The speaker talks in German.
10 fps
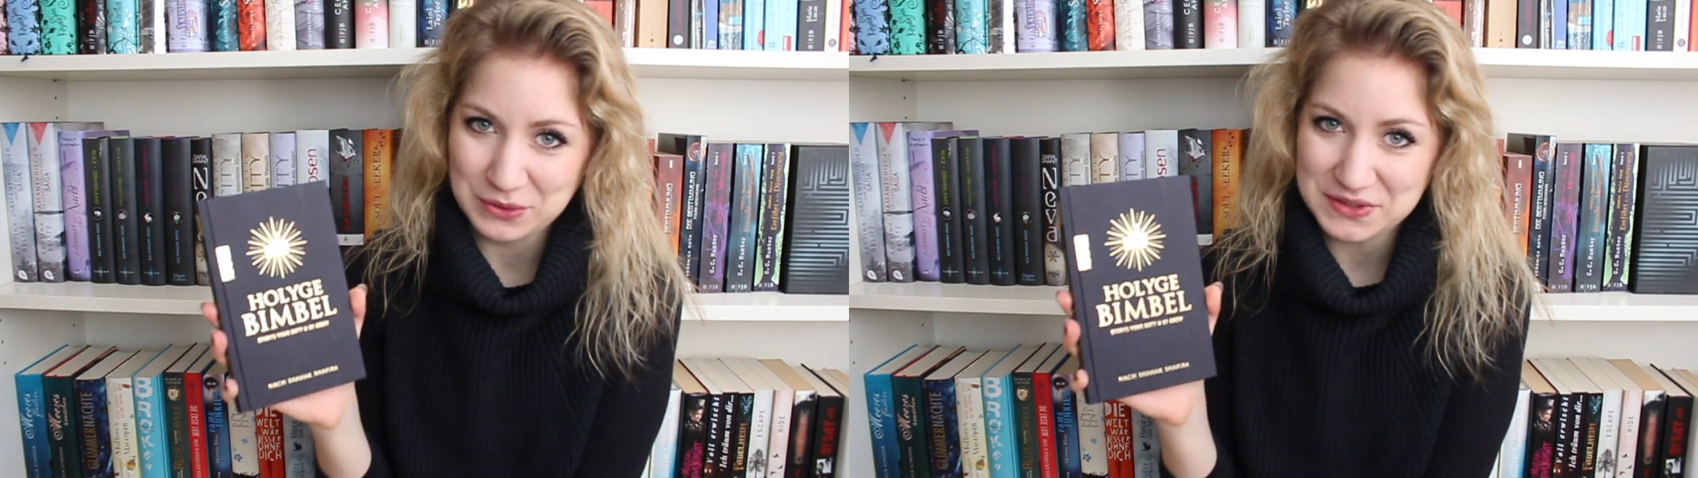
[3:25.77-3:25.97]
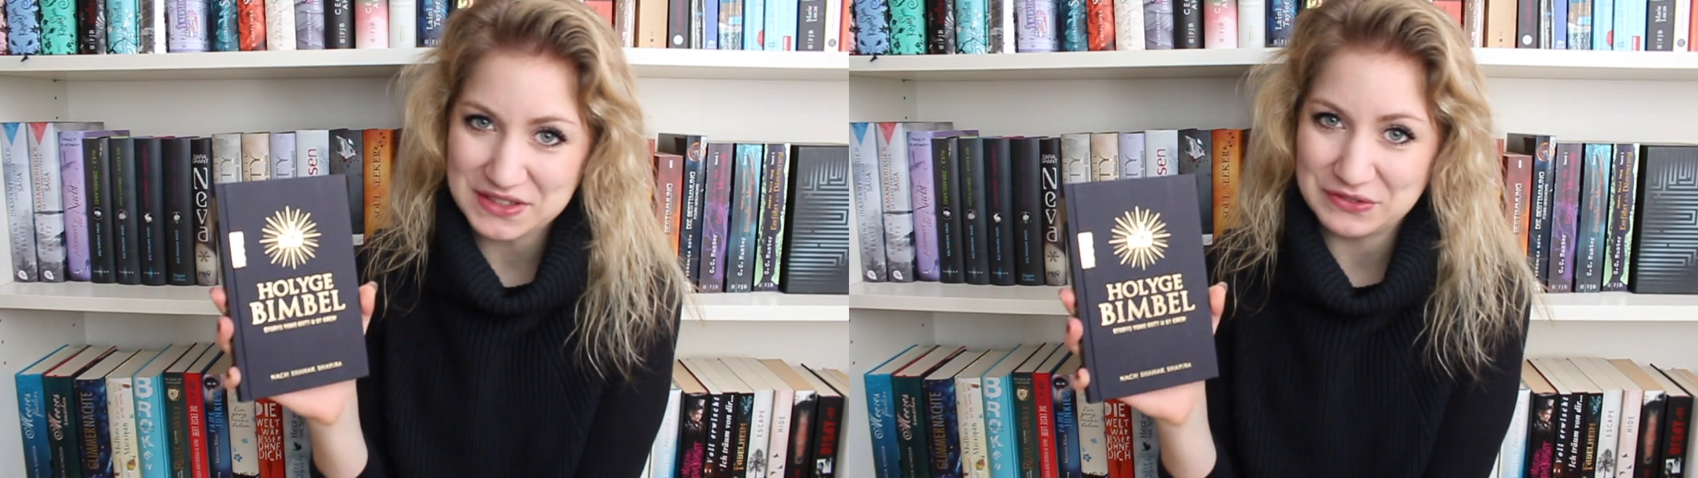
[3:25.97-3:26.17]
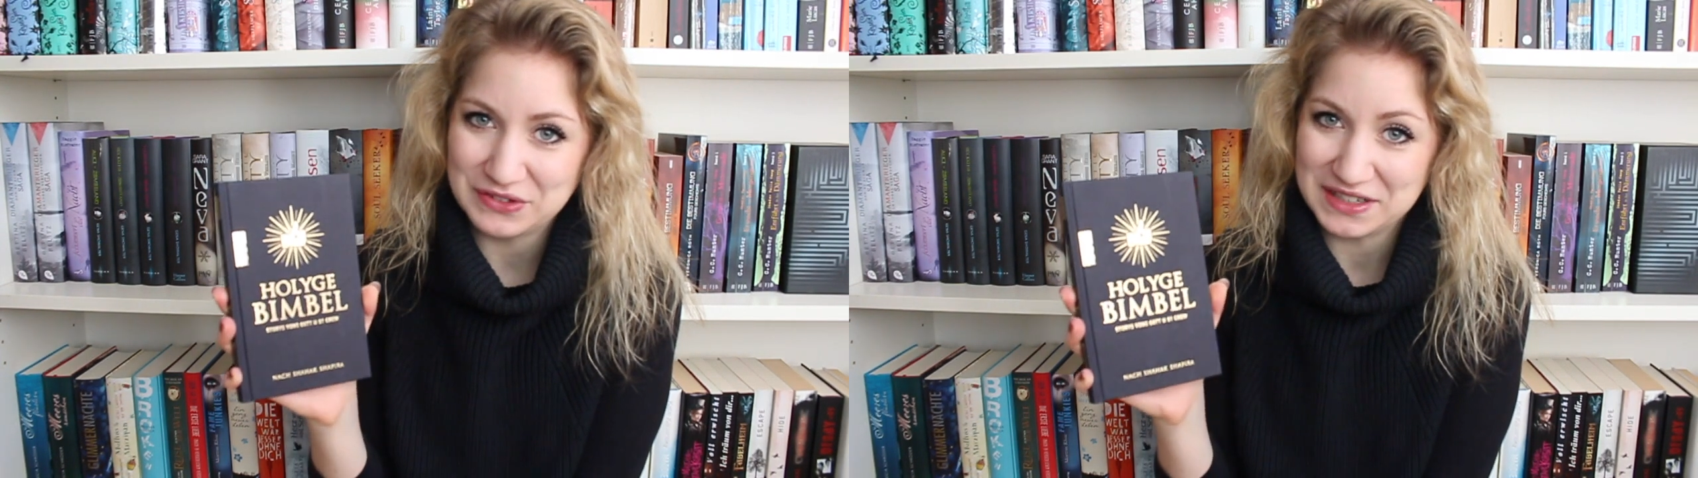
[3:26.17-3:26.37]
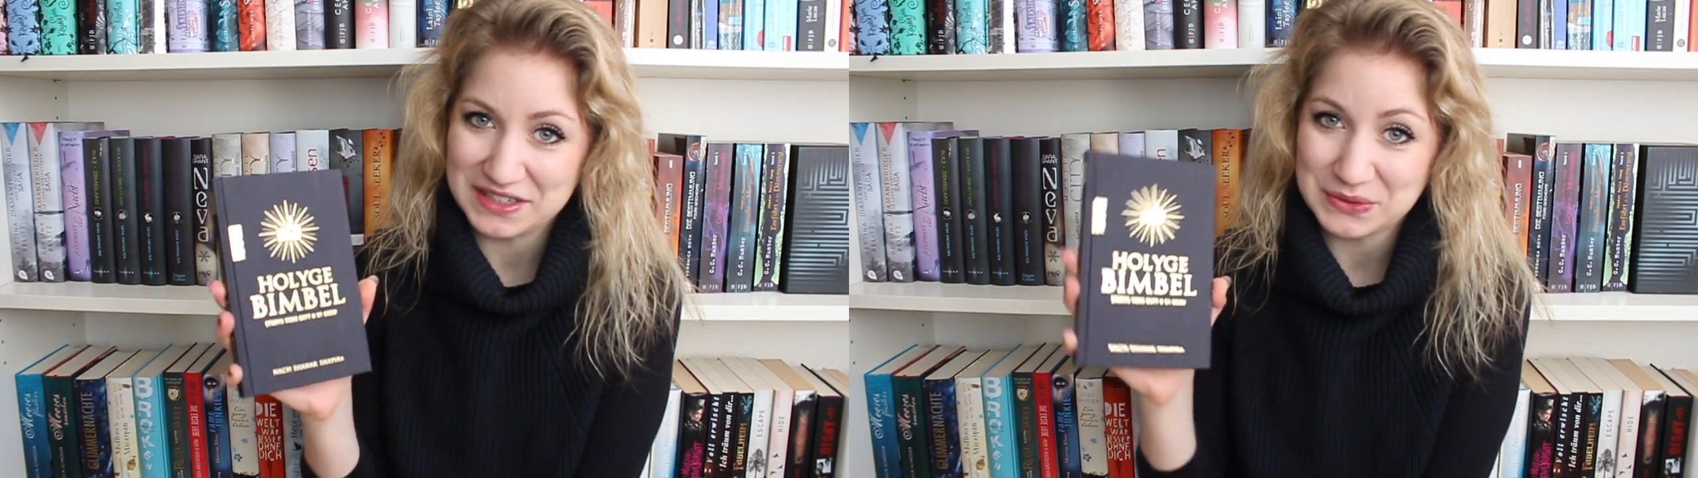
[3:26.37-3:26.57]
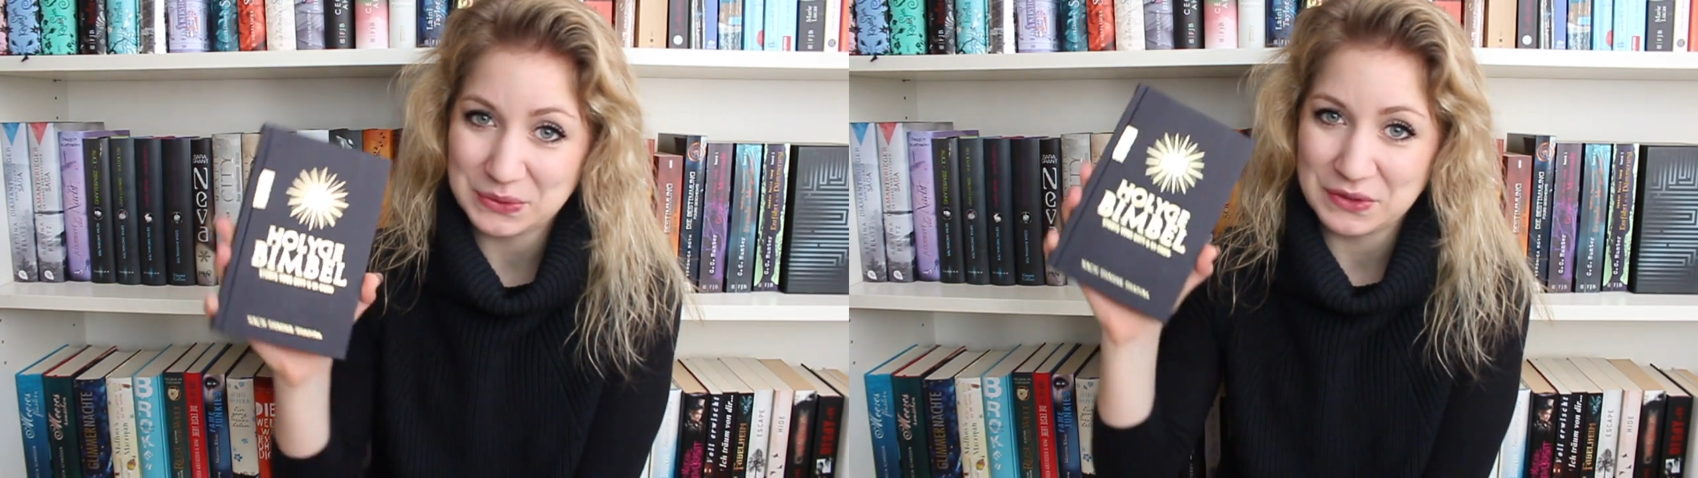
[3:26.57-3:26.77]
lustig
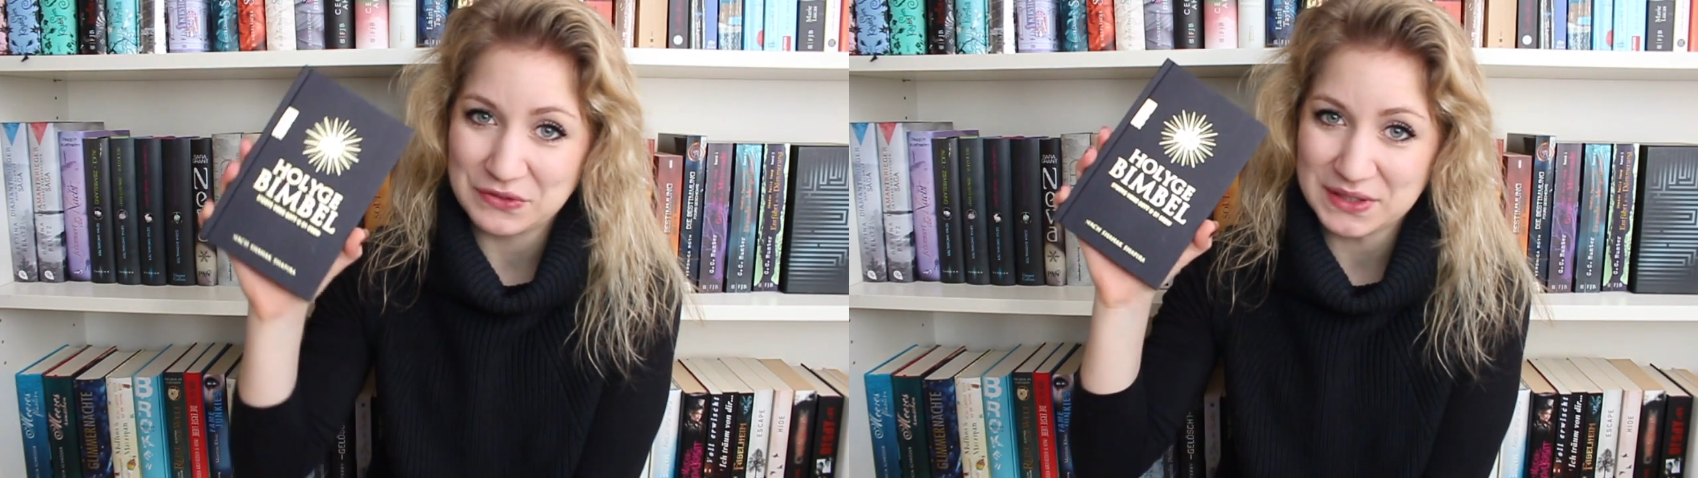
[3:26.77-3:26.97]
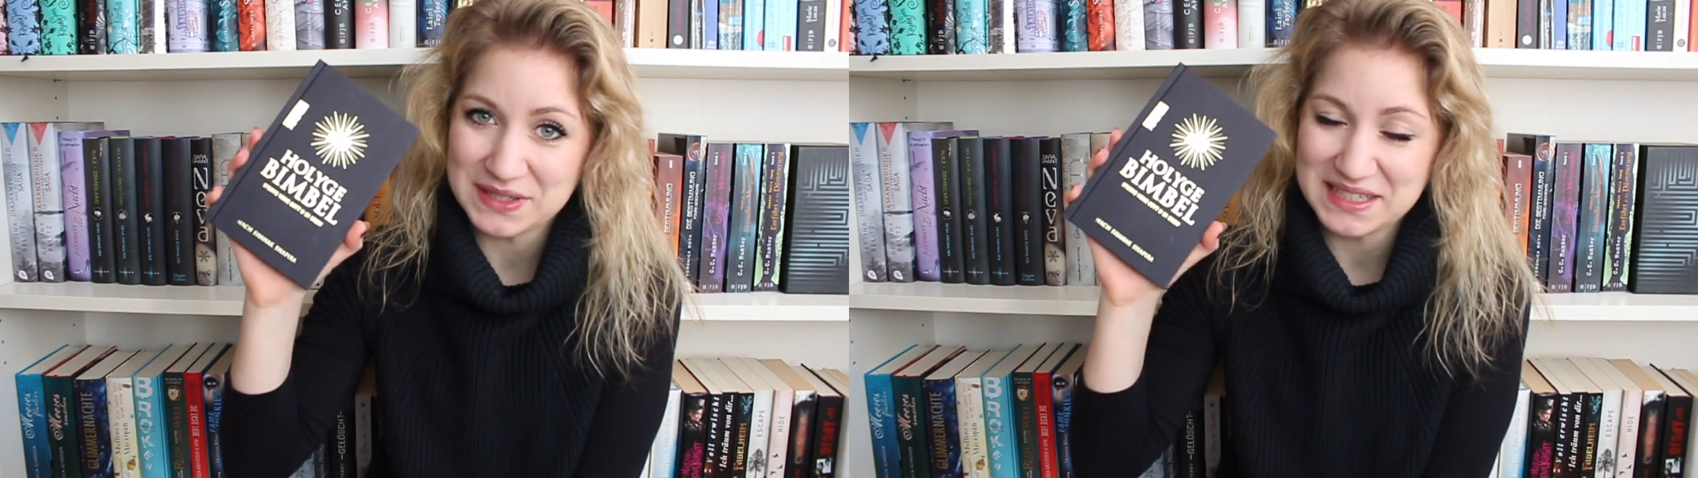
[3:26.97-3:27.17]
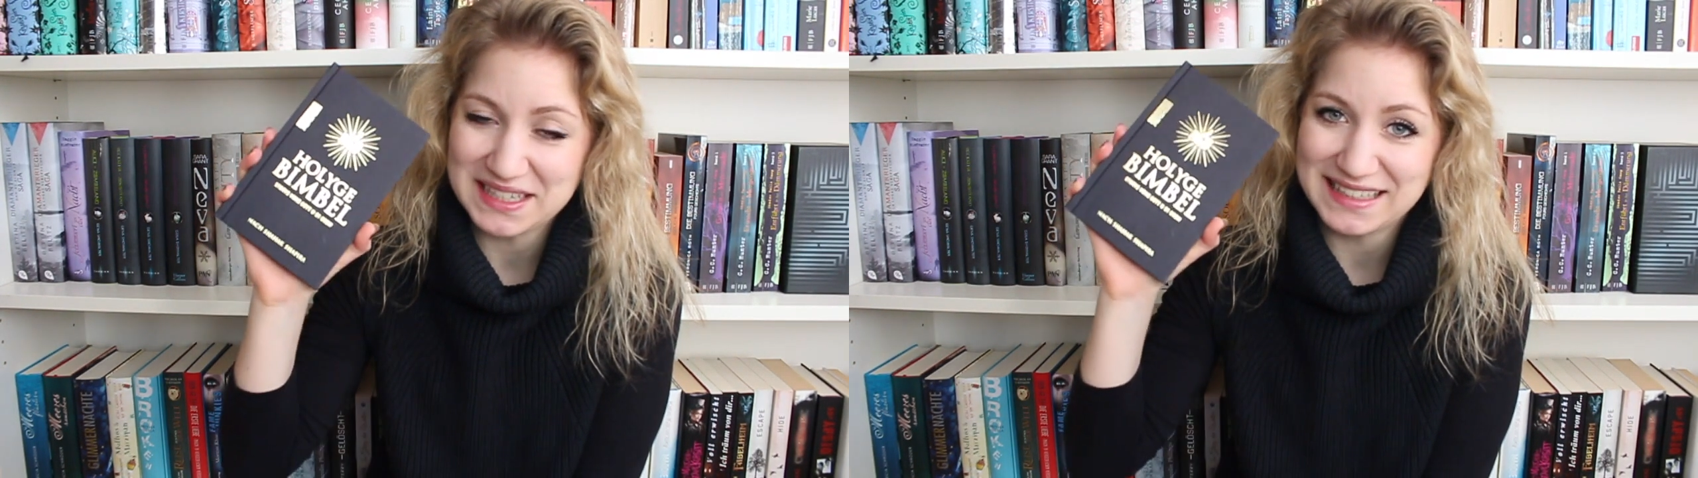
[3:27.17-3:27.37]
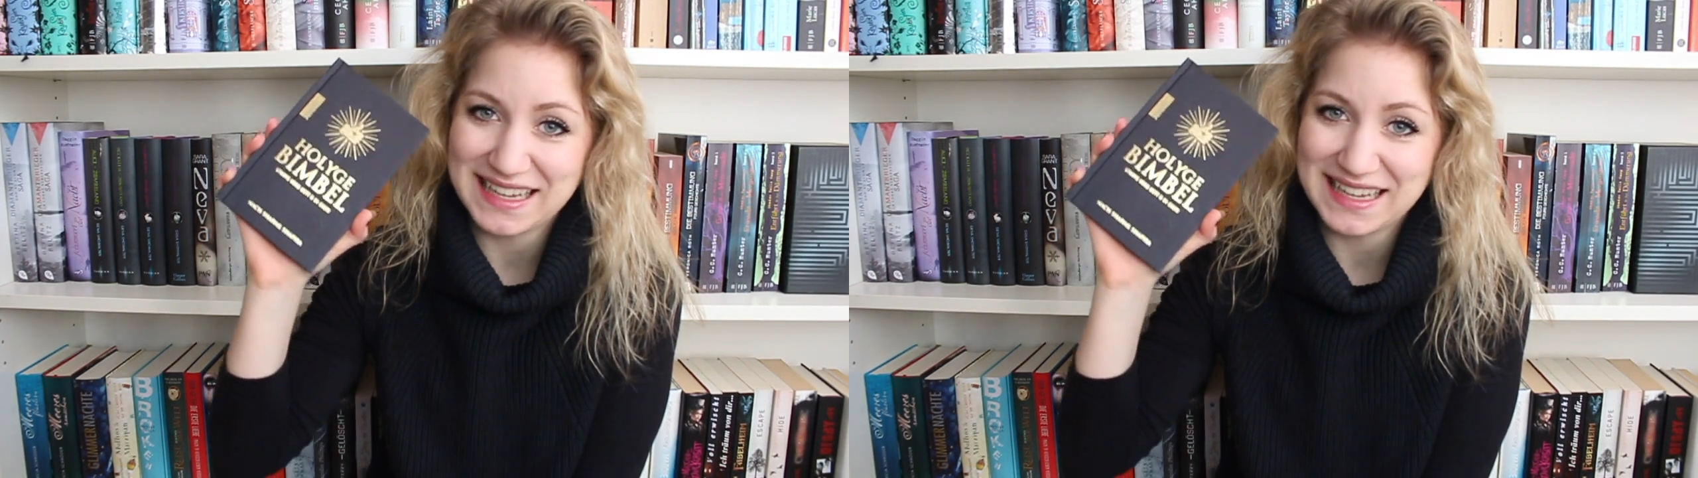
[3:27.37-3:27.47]
findest, ohne Witz,